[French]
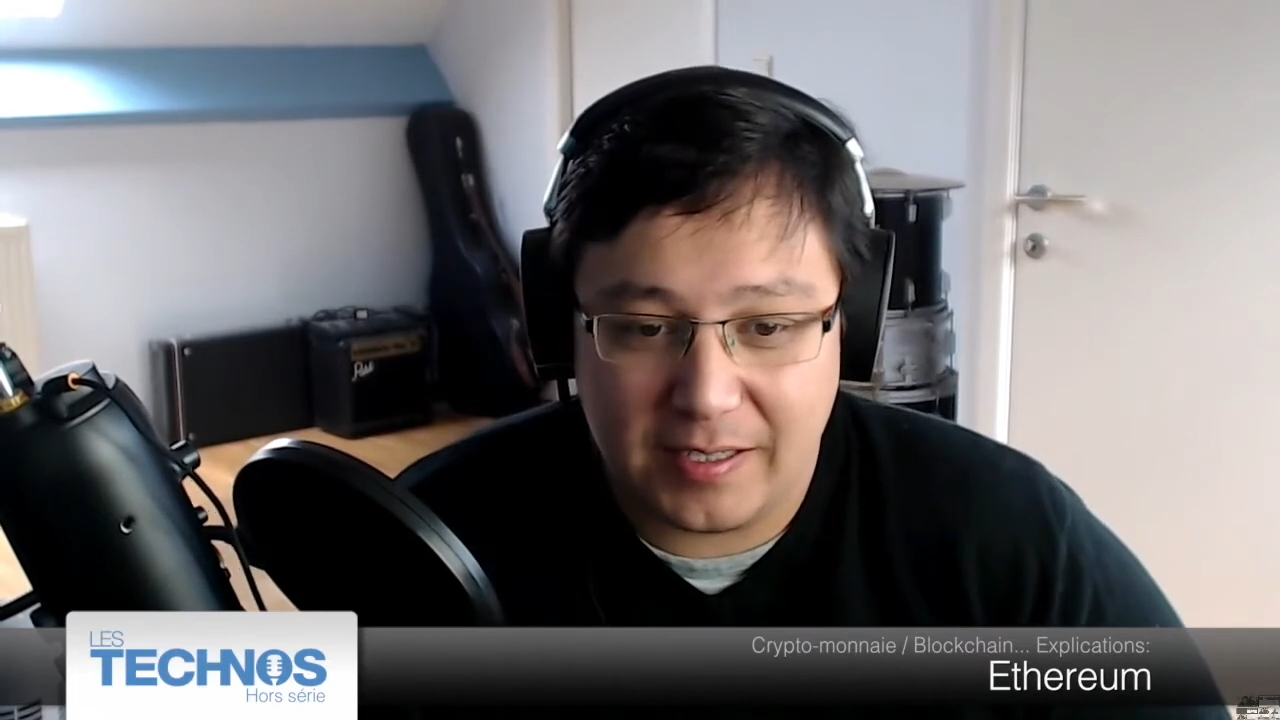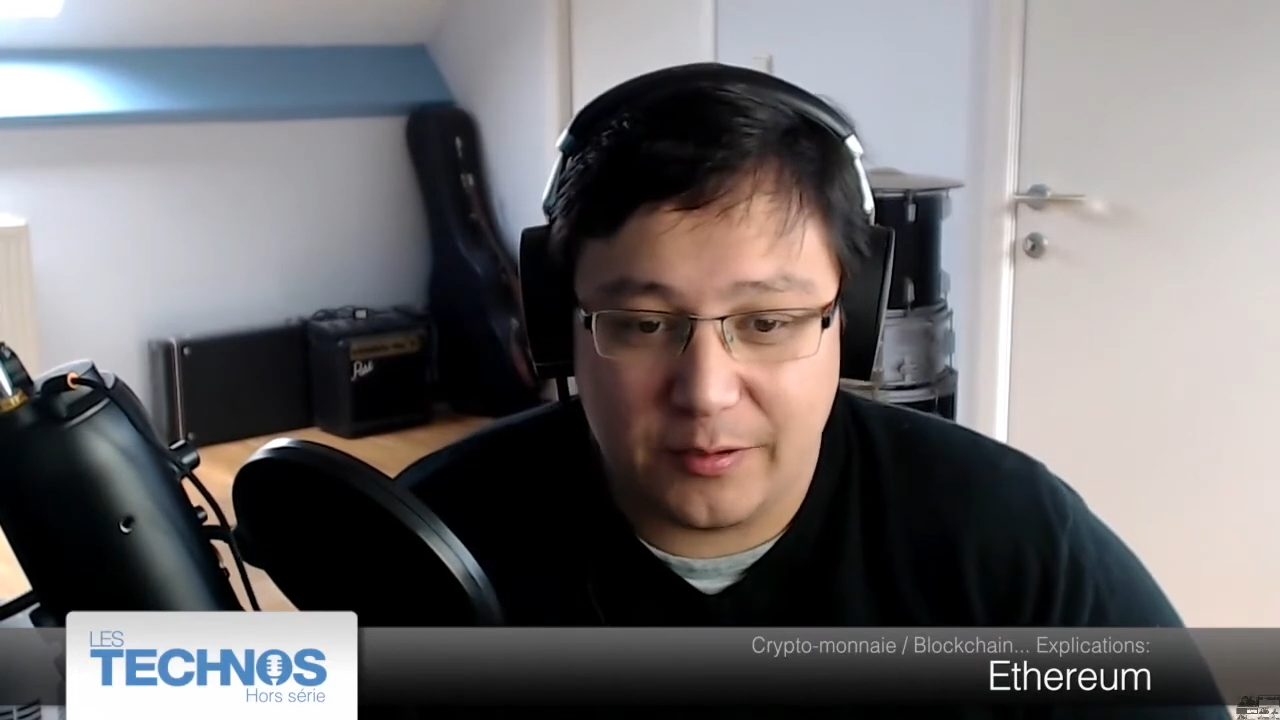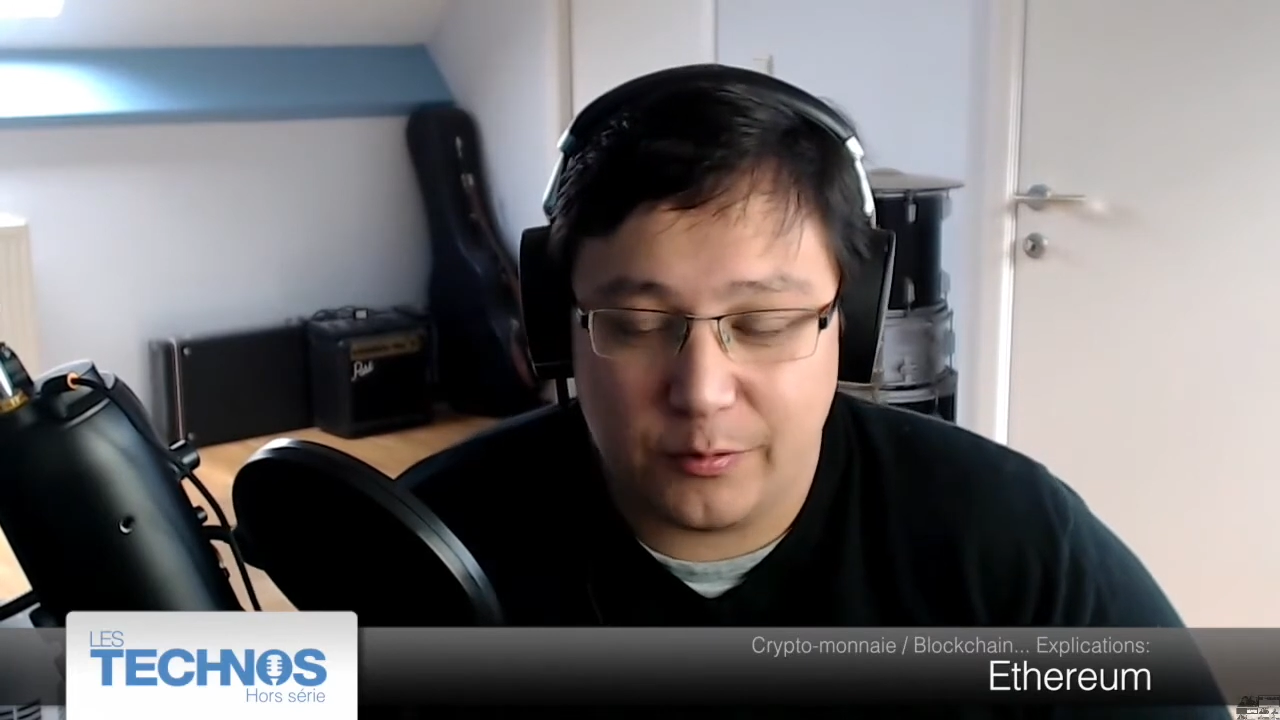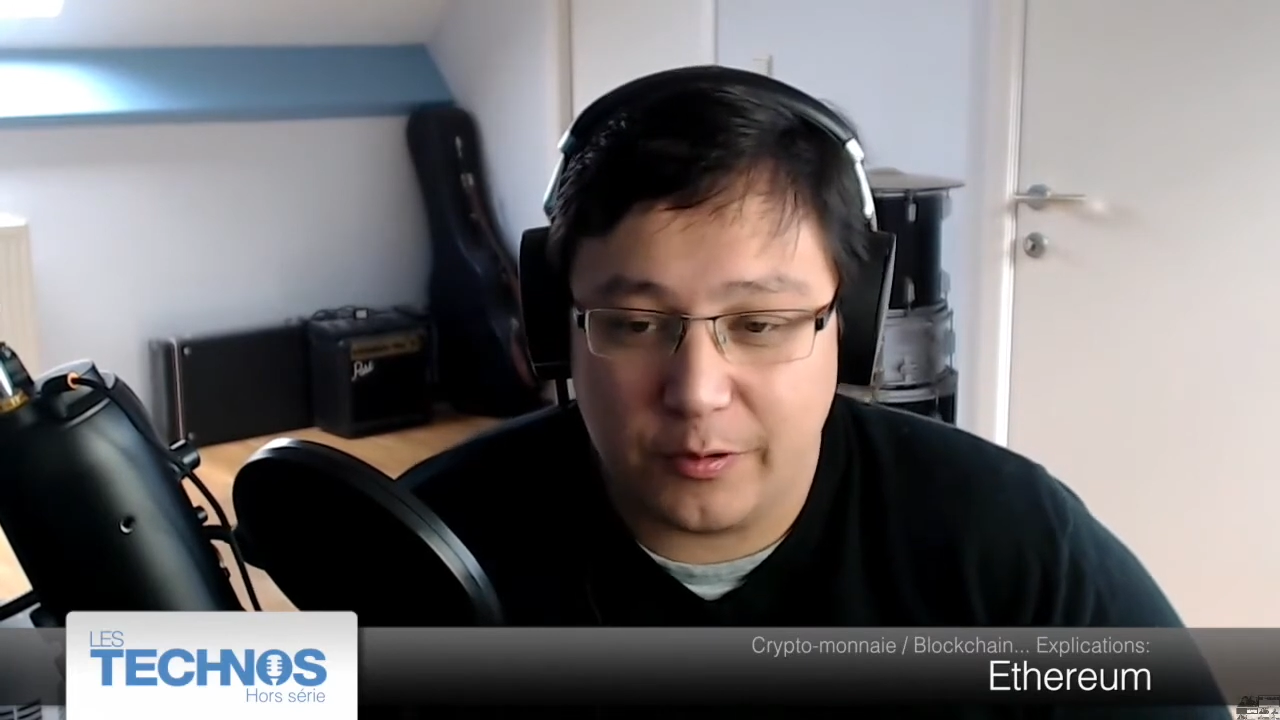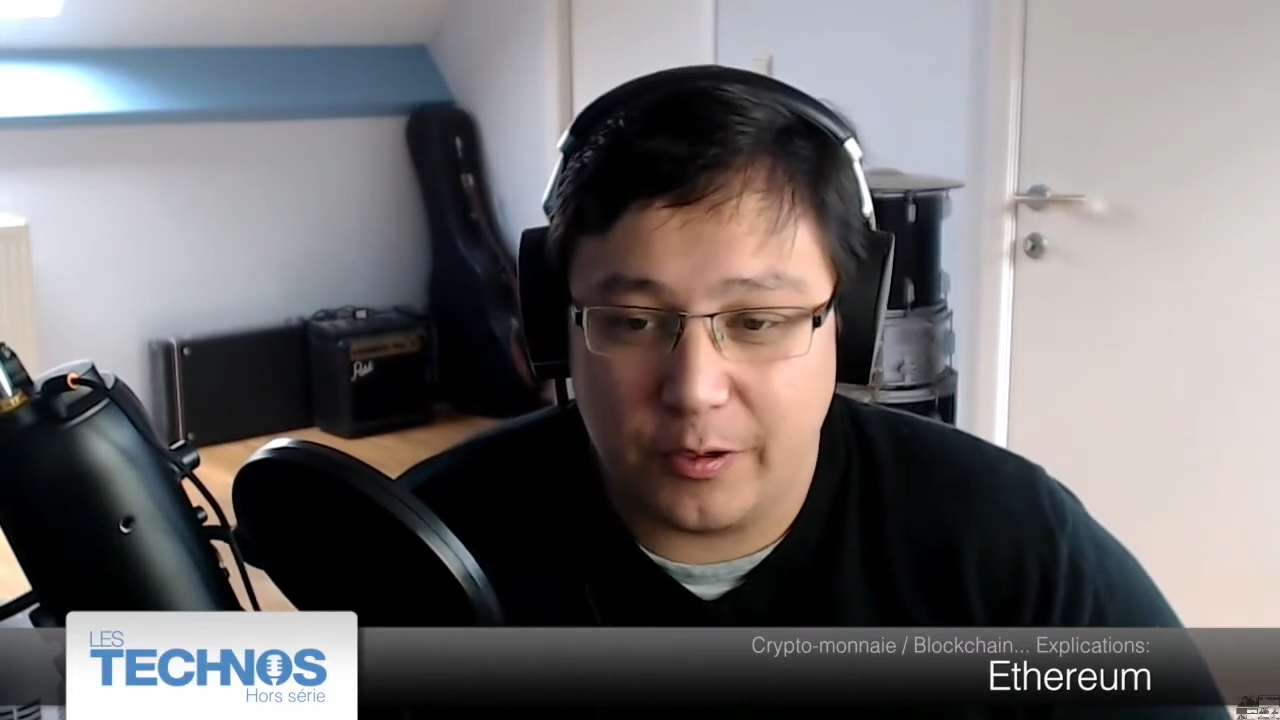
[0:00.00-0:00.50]

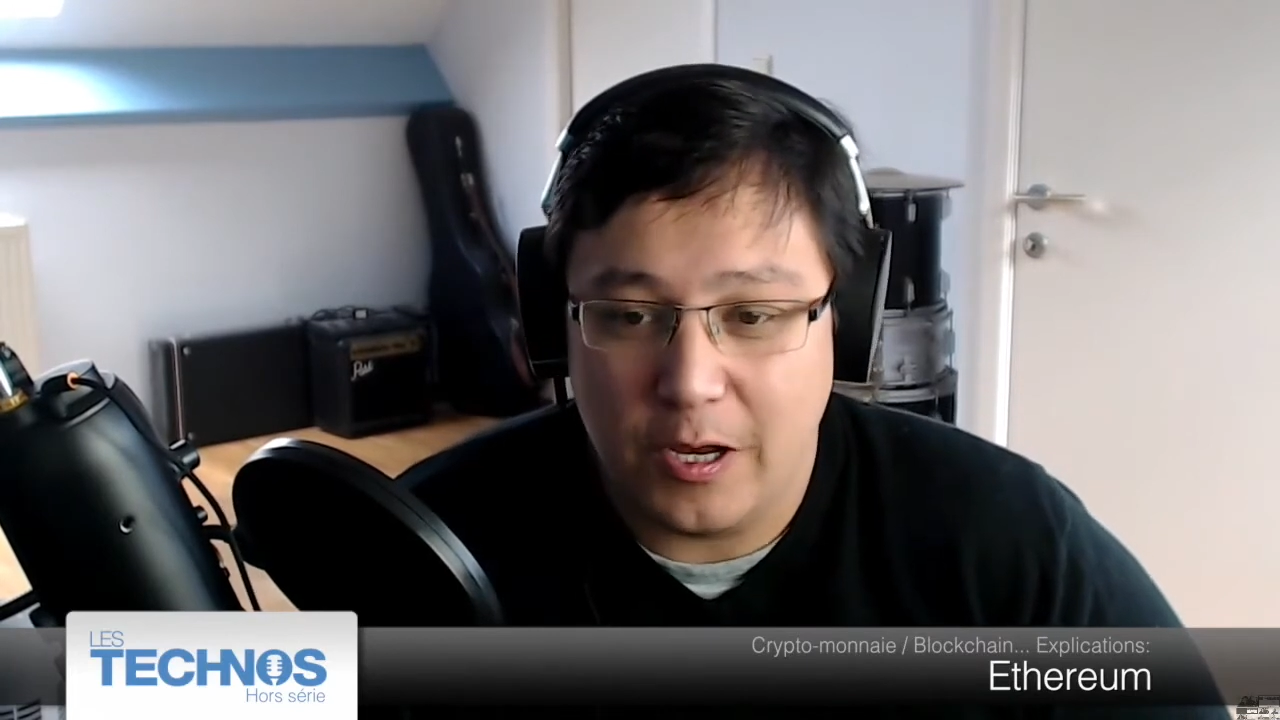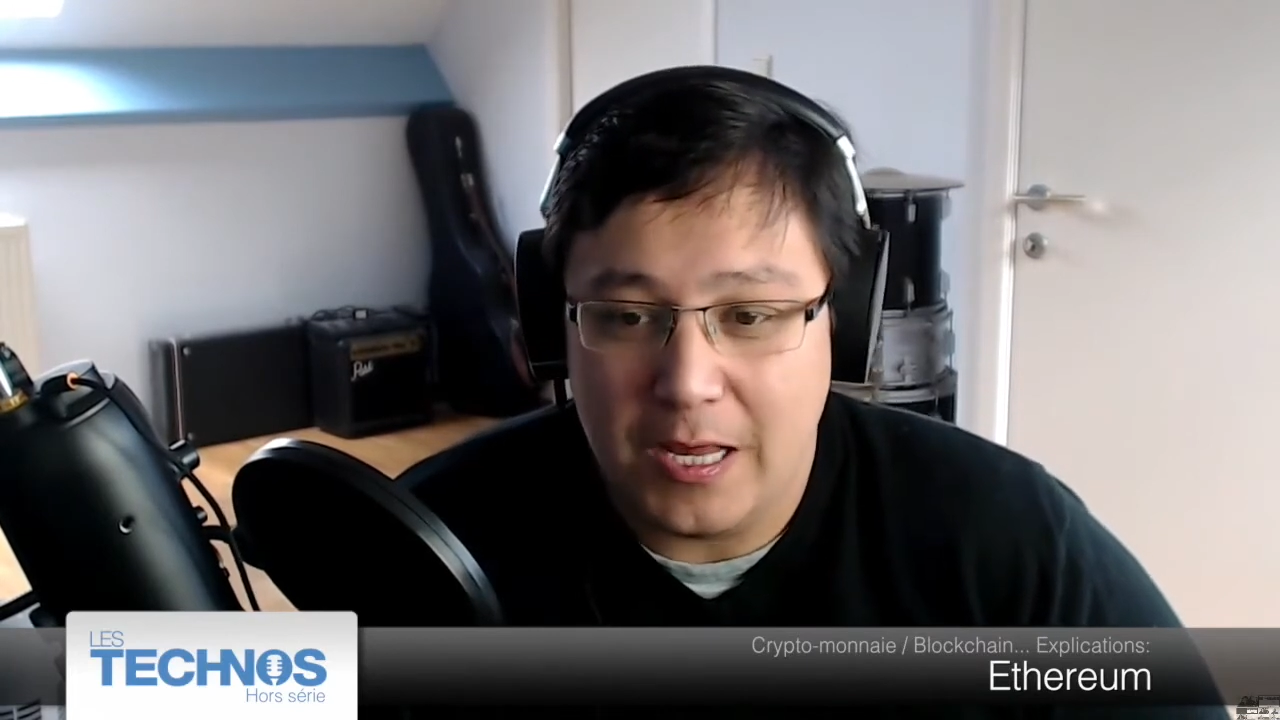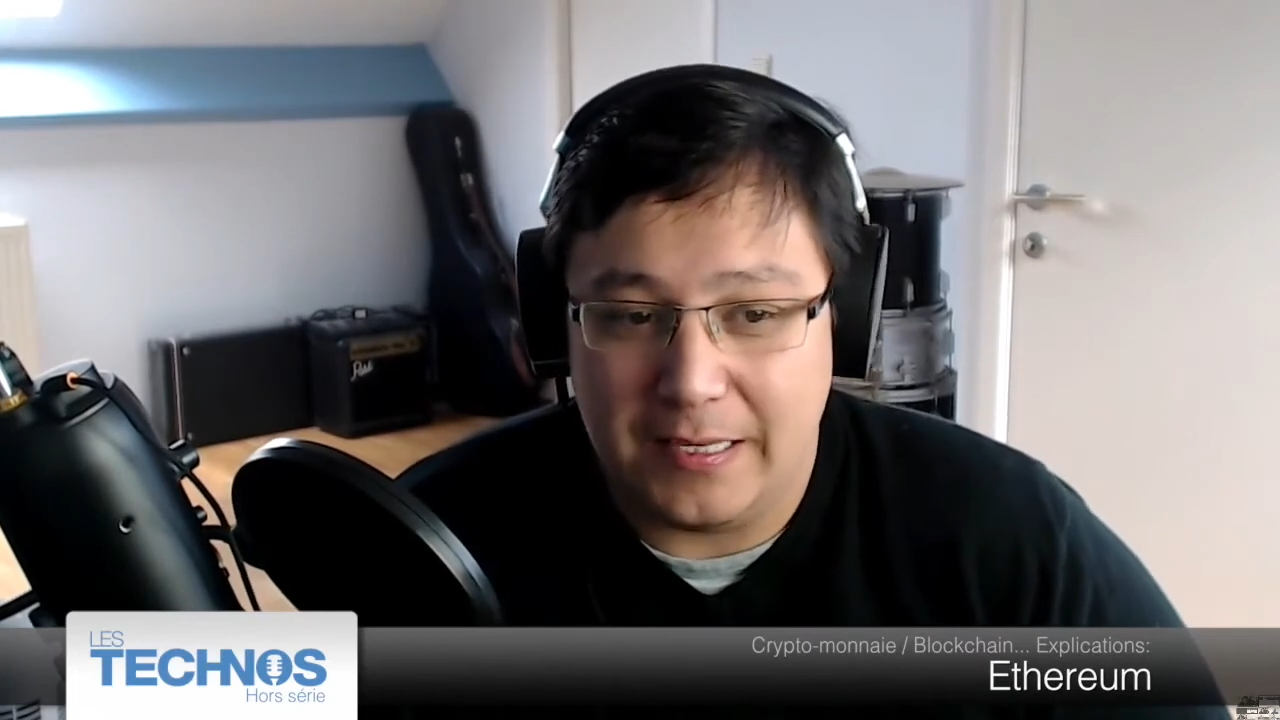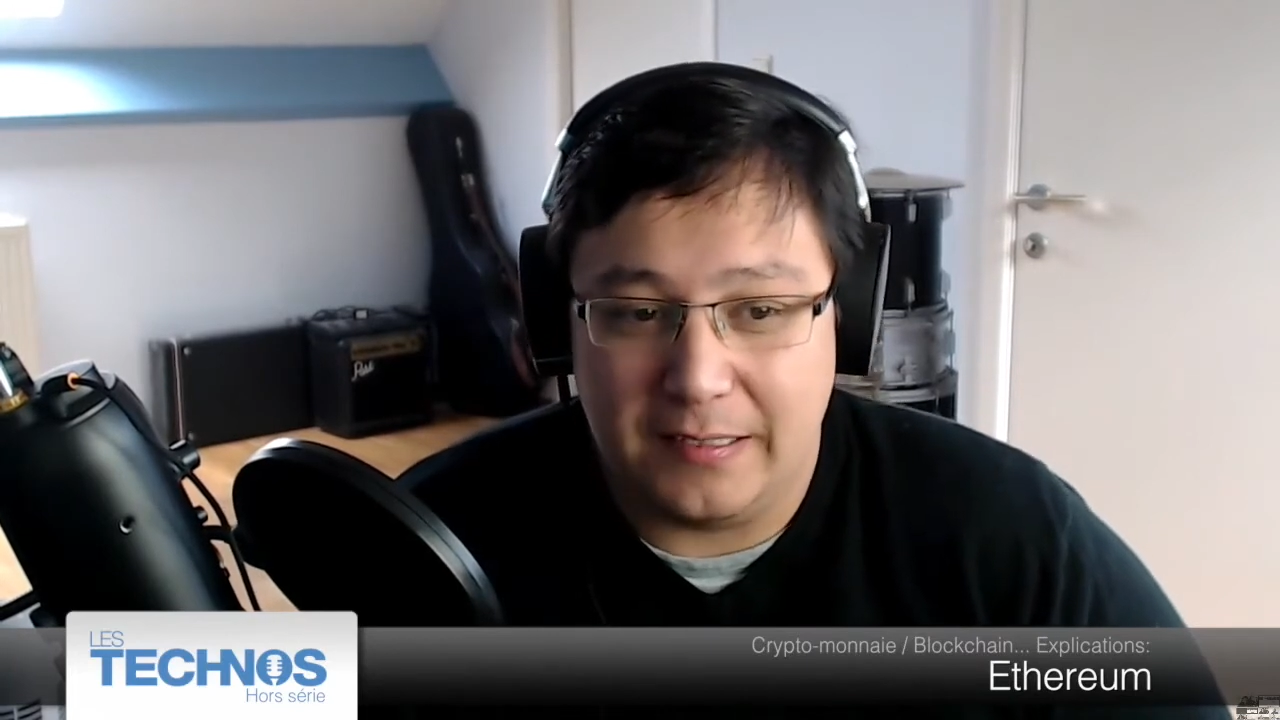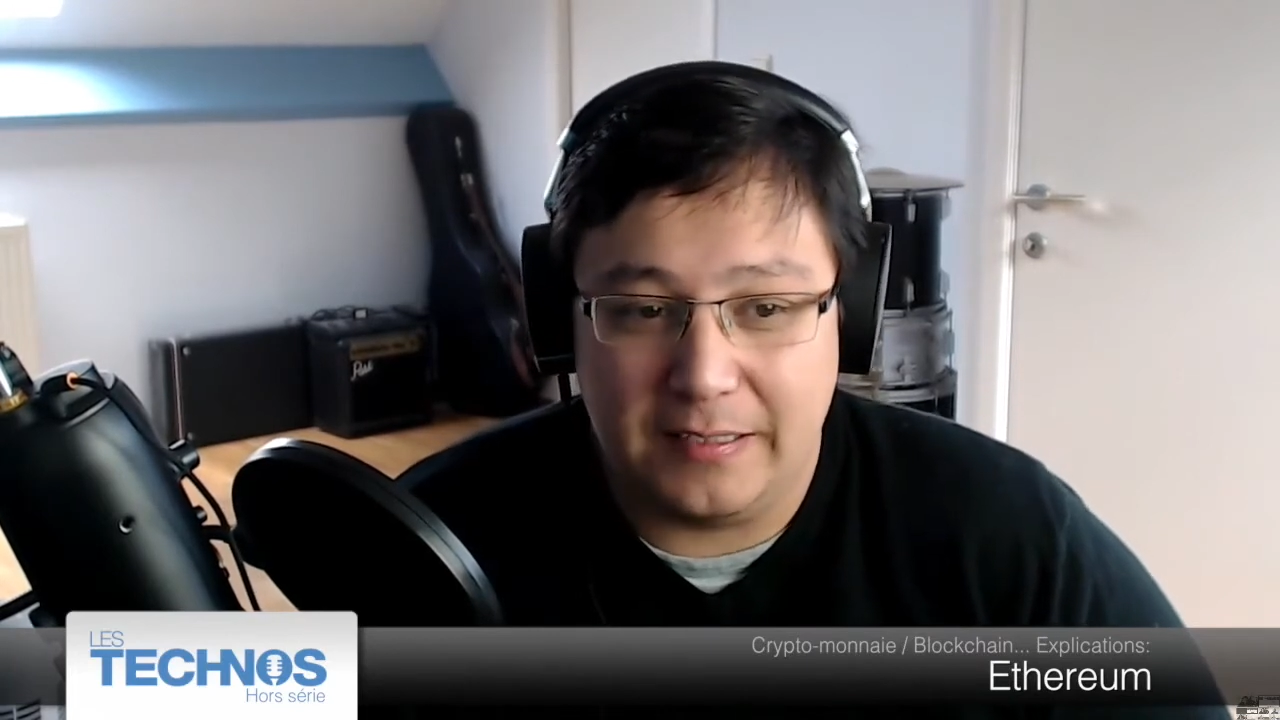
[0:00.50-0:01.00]
Donc
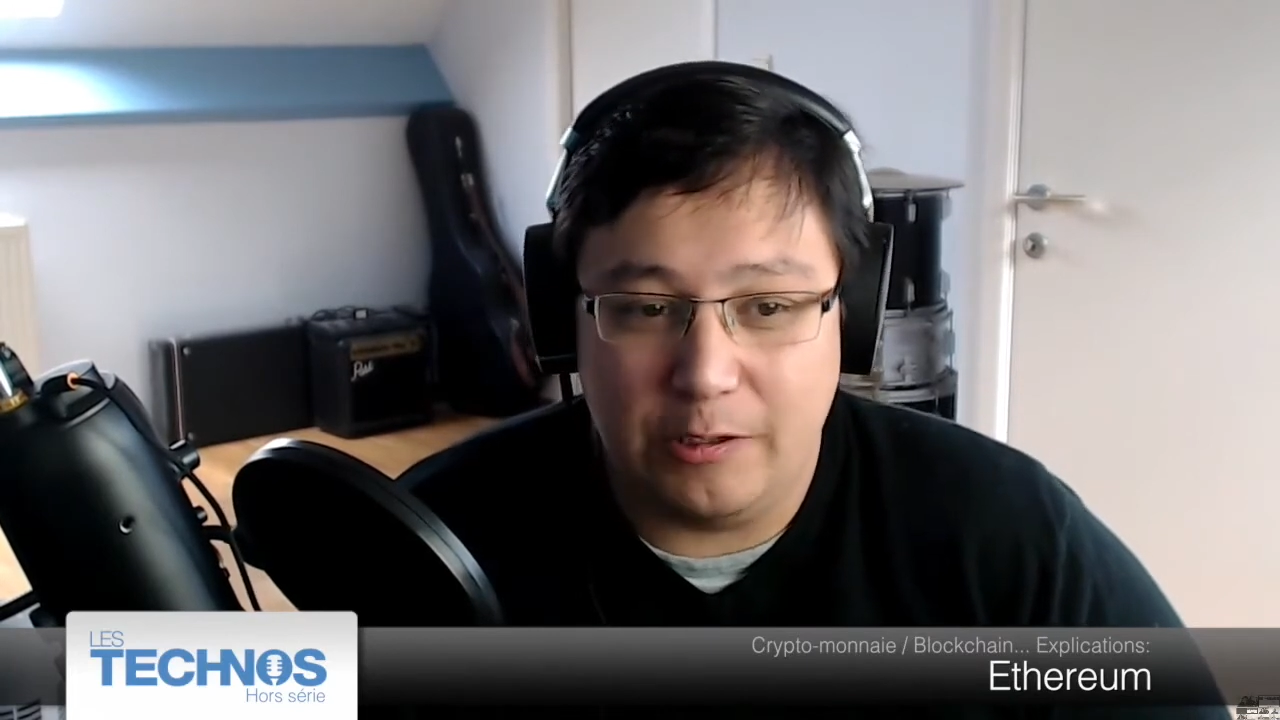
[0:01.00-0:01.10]
ah, ici,